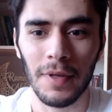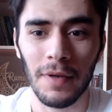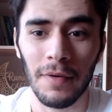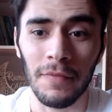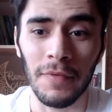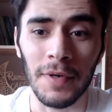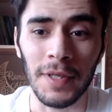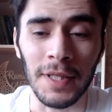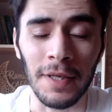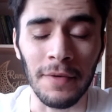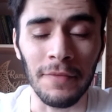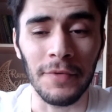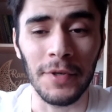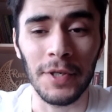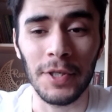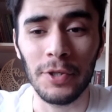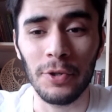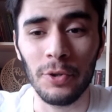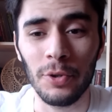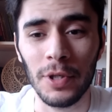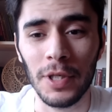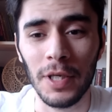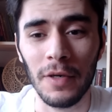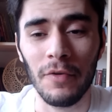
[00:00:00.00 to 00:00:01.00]
В этом
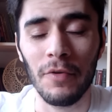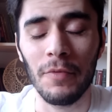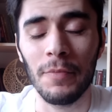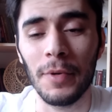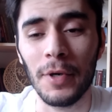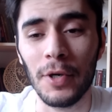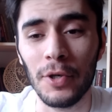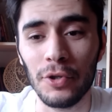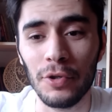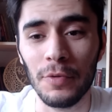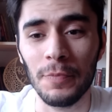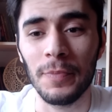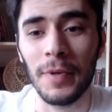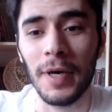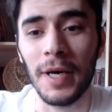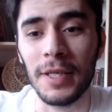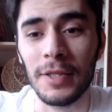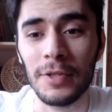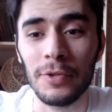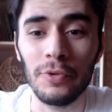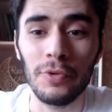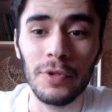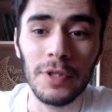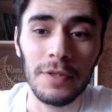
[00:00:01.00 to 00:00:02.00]
видео я вам покажу
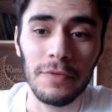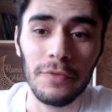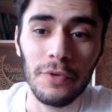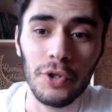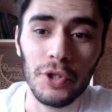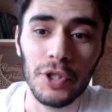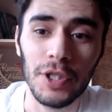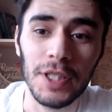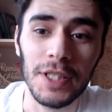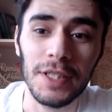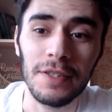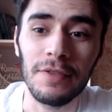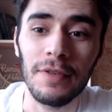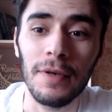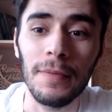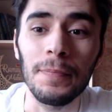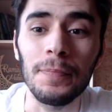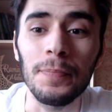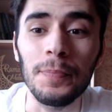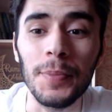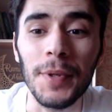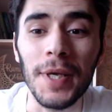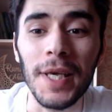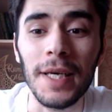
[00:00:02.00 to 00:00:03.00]
партию из творчества
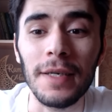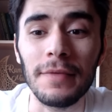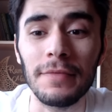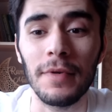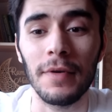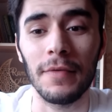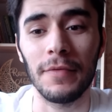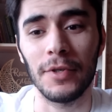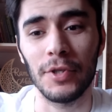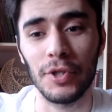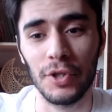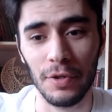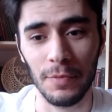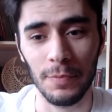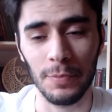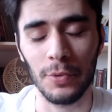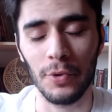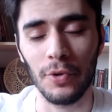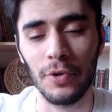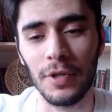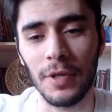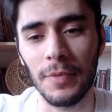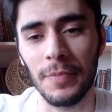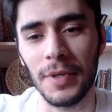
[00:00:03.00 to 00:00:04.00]
первого
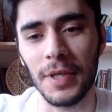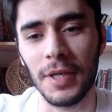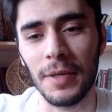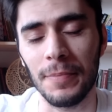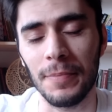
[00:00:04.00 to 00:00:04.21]
чемпиона мира